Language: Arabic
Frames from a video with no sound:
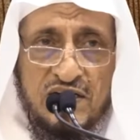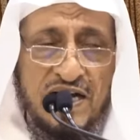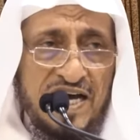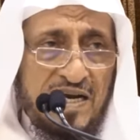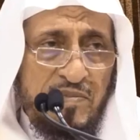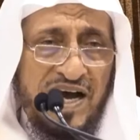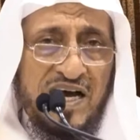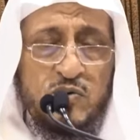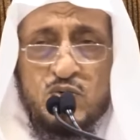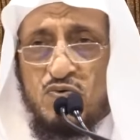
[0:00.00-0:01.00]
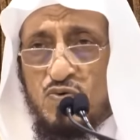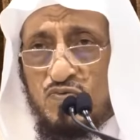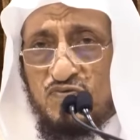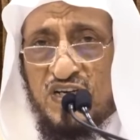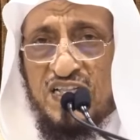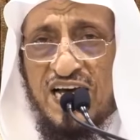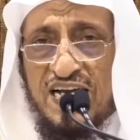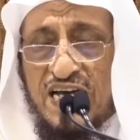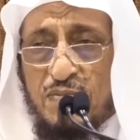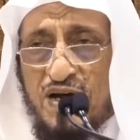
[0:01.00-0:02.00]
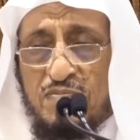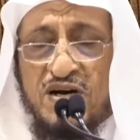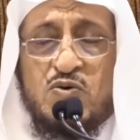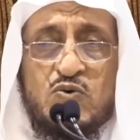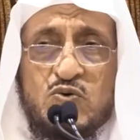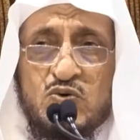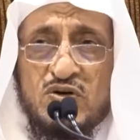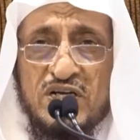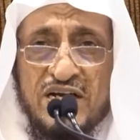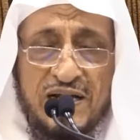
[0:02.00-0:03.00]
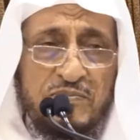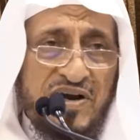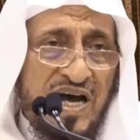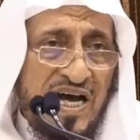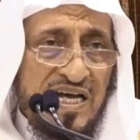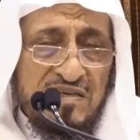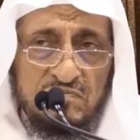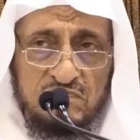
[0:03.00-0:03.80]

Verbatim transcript: كان معه في ذلك امامه امراه